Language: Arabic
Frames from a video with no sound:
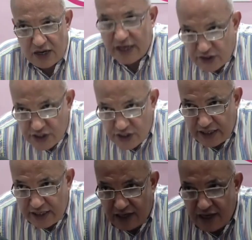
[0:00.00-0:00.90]
اولا رجال
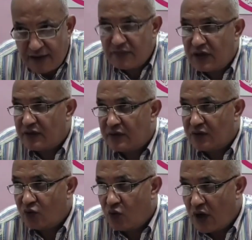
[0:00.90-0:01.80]
الاعلام
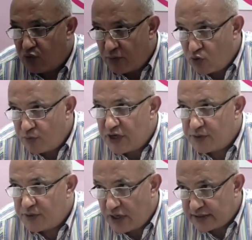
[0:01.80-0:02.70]
وابوابهم
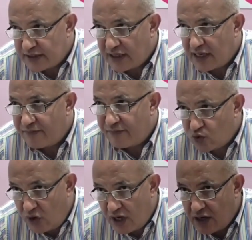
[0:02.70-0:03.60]
يجب ان تظل
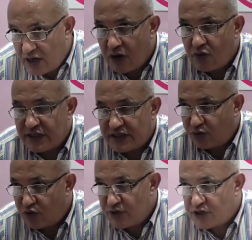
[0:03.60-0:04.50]
مفتوحه
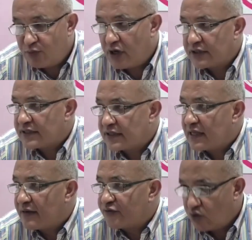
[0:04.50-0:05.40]
وهواتفهم يجب ان
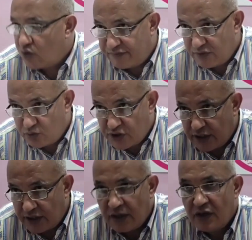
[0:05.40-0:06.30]
تظل مفتوحه في
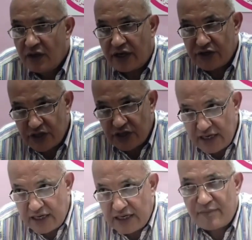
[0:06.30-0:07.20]
وجه رجال
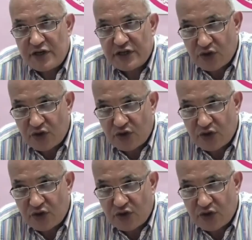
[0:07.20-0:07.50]
الاعلام